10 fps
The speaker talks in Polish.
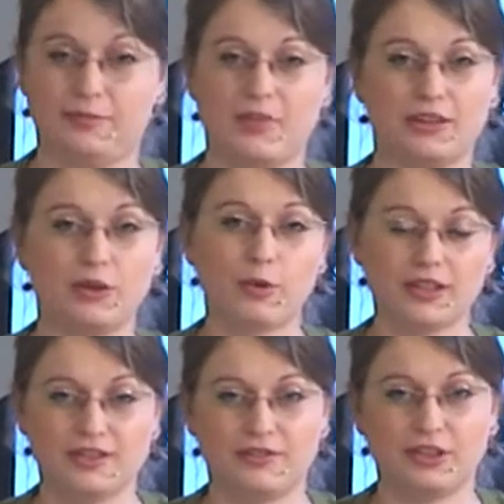a
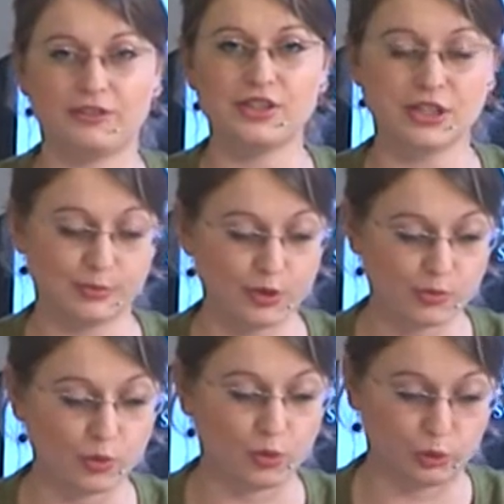dokładnie w Gryfickim
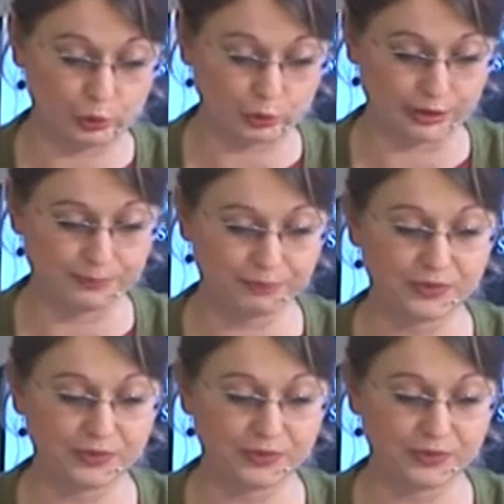Domu Kultury